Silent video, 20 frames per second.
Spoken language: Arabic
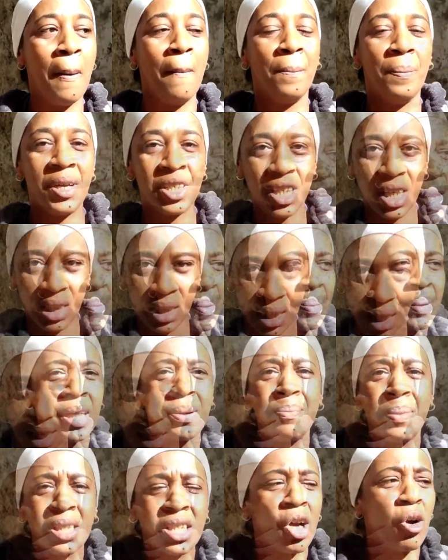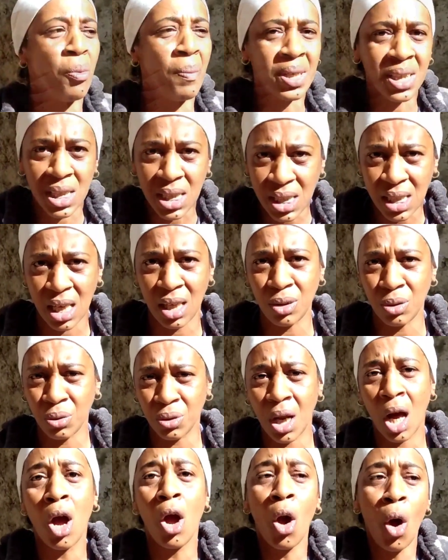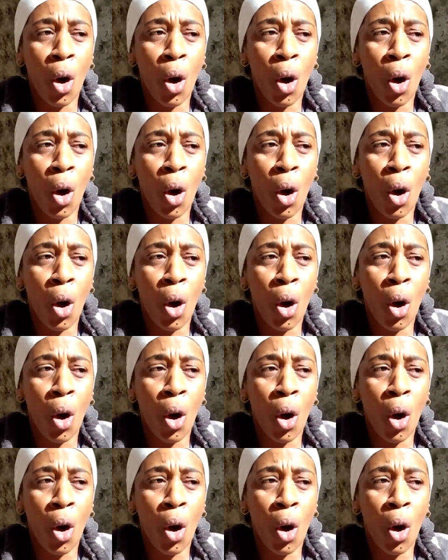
باش حنا كيما حتى هما تيساندونا